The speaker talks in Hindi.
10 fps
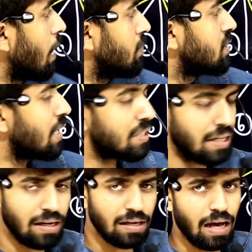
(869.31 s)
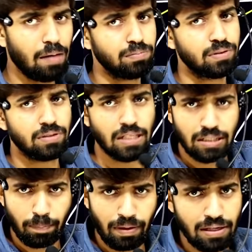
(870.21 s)
अब इस रेक्टेंगल का आप
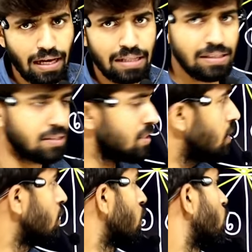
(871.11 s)
क्षेत्रफल निकाल दीजिए